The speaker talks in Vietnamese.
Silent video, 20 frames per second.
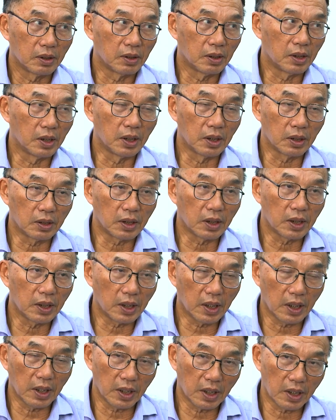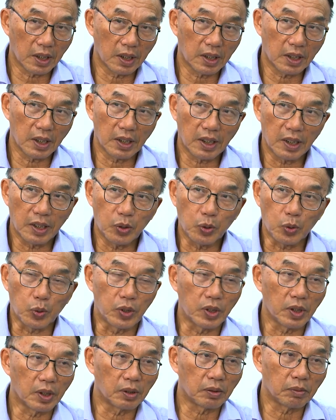hướng tới cái cái cái cái chủ
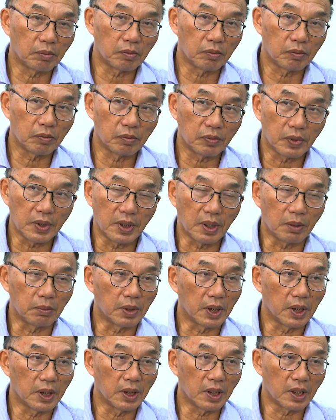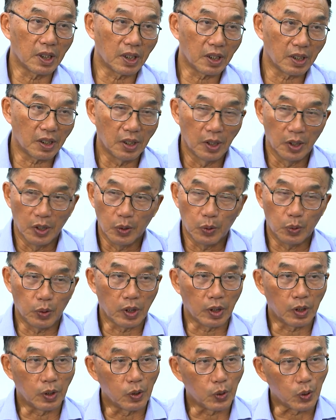trương phát triển mới là
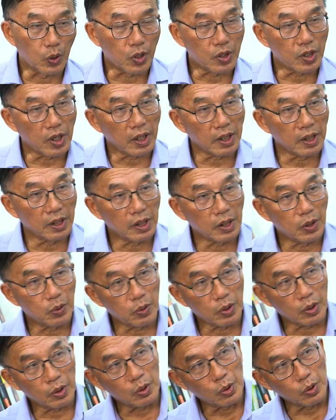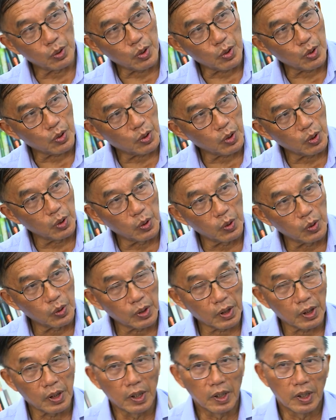chuyển đổi xanh này, chuyển đổi
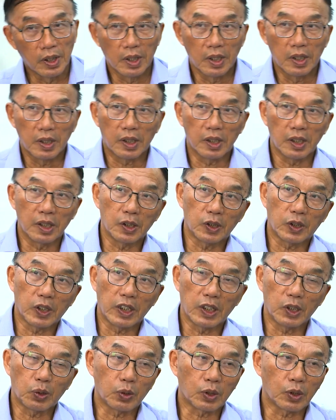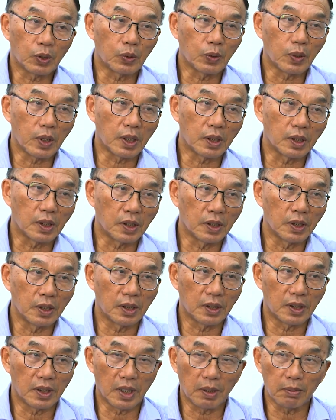số này, kinh tế tuần hoàn,
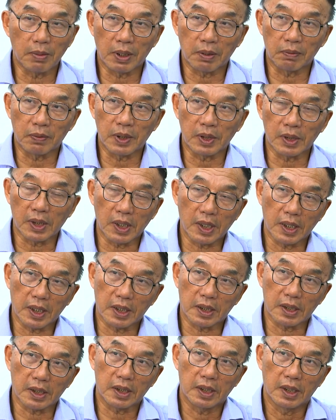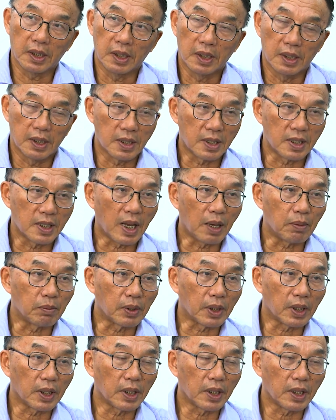kinh tế bền vững để à, giảm
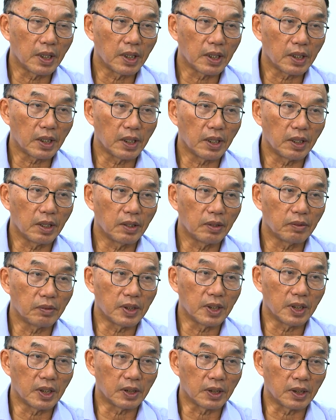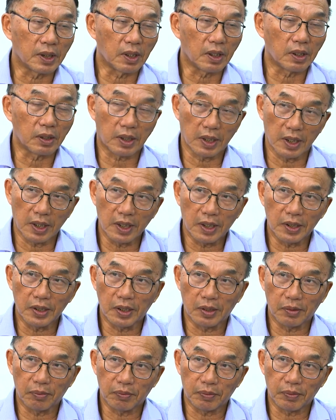cái cái phát triển à, cái
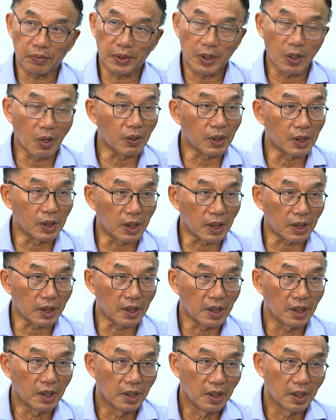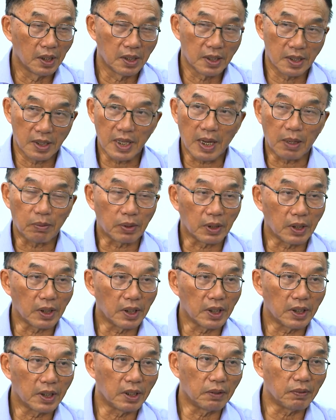um, tiêu năng lượng, này, giảm
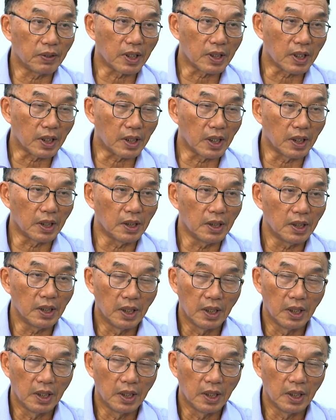cái khí phát thải nhà kính ấy.